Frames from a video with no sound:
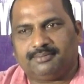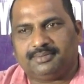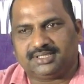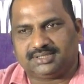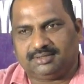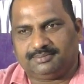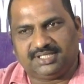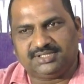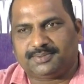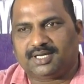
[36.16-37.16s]
క్యాంపస్
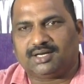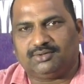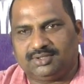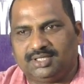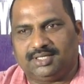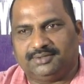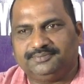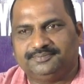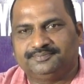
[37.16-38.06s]
ప్రిన్సిపాల్గా ఉంటున్నాను